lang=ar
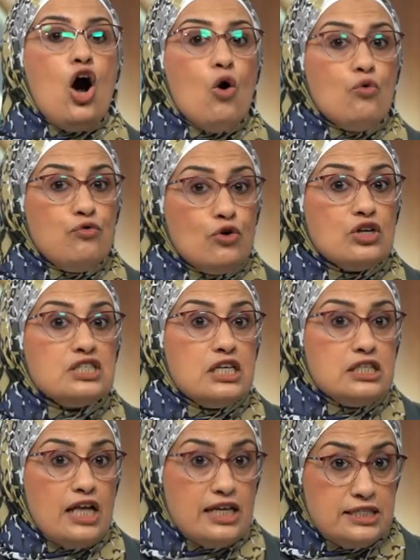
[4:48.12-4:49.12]
او فرص
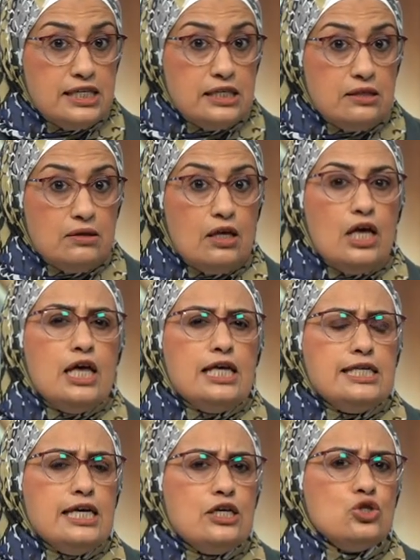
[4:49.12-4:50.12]
التحسين
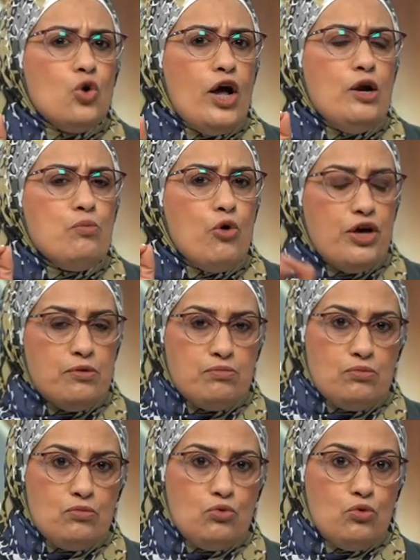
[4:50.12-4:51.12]
يجي سؤال
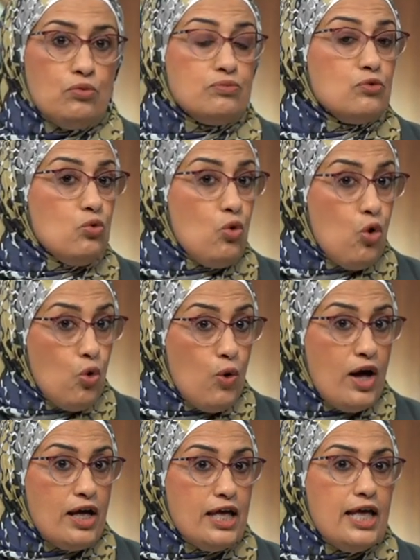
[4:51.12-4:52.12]
مهم
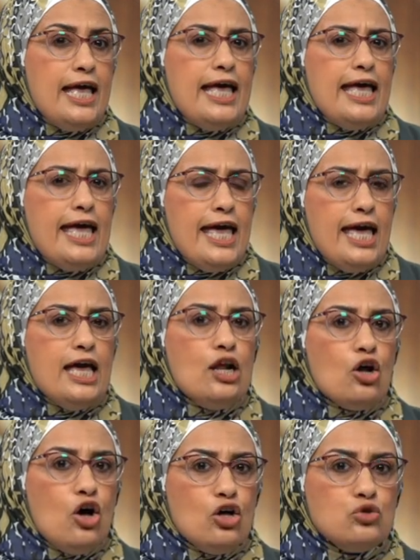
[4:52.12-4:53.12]
وهو ايه
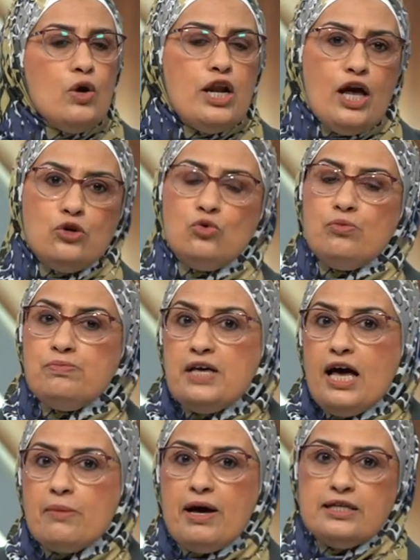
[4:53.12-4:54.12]
الخطوه اللي هنقوم
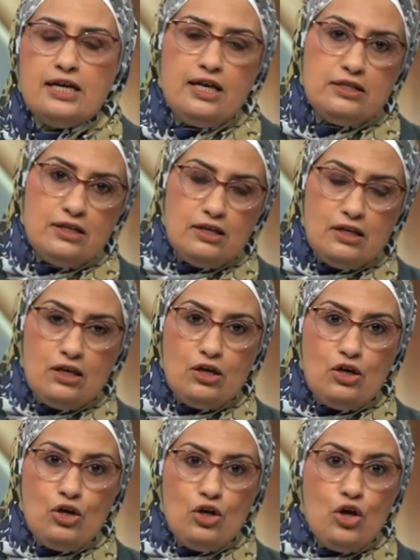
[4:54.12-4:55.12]
بيها بعد كده
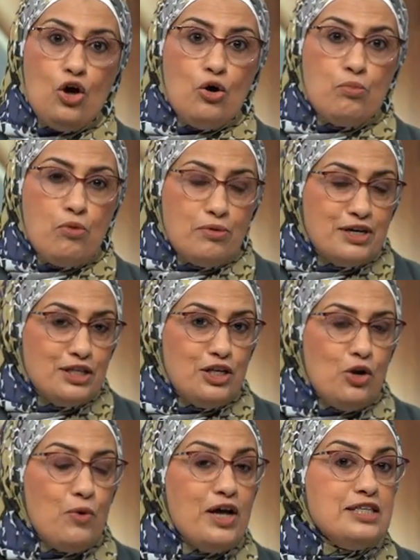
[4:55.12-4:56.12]
ممكن
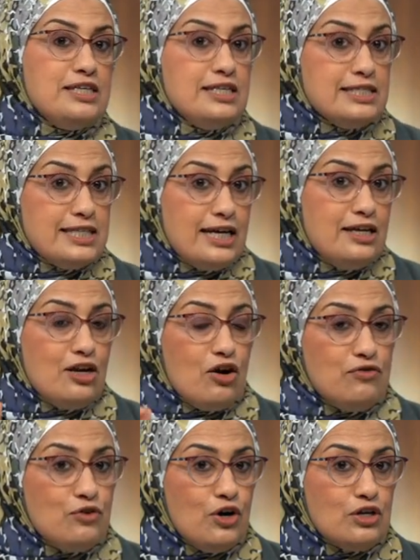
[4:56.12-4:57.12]
دلوقتي نسجل
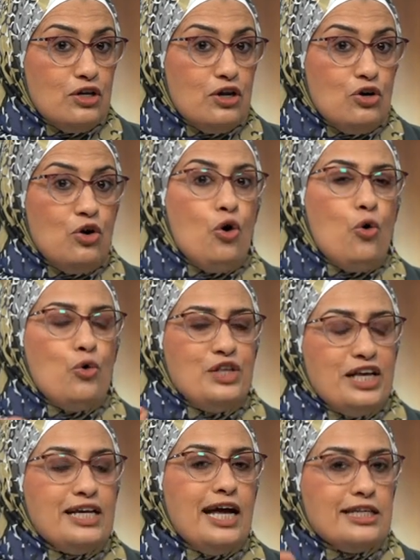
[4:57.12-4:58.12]
افكارنا
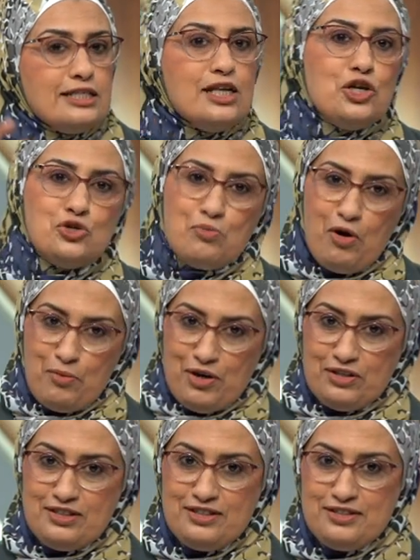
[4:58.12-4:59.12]
ونرجع نتناقش مع بعض